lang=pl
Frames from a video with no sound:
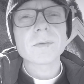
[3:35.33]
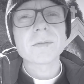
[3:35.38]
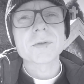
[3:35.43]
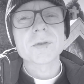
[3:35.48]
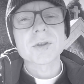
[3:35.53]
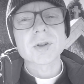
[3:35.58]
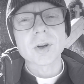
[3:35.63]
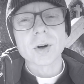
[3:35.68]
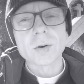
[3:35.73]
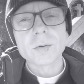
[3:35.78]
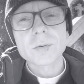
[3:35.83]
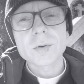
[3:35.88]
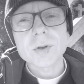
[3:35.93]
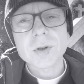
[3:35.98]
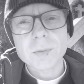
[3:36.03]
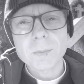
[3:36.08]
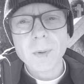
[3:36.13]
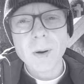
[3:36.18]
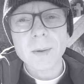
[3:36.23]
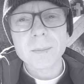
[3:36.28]

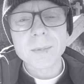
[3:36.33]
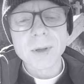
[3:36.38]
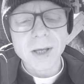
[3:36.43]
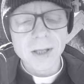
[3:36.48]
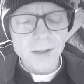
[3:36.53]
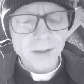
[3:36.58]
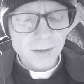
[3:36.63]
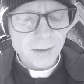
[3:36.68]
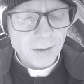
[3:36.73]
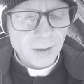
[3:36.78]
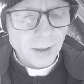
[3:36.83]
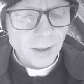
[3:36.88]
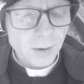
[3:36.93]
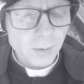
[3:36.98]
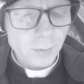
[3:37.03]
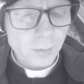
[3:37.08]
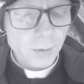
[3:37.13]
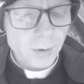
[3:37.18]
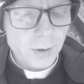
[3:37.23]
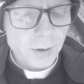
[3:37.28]
wciąż
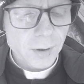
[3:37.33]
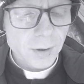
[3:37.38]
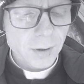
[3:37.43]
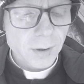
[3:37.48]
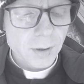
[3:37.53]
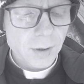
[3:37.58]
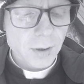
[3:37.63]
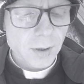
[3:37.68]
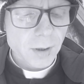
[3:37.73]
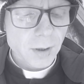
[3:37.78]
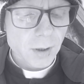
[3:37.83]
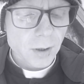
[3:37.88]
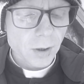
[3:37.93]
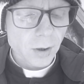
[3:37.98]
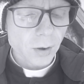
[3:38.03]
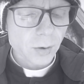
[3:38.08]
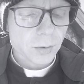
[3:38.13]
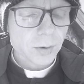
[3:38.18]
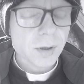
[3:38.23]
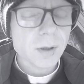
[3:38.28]
pamiętał:
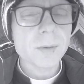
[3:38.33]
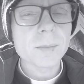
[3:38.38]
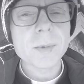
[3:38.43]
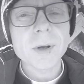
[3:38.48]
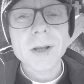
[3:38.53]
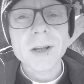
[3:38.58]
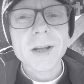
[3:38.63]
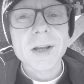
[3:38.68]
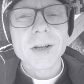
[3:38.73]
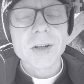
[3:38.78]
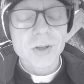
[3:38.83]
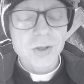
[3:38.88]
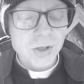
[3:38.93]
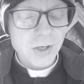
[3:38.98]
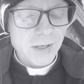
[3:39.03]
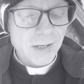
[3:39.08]
o tym, że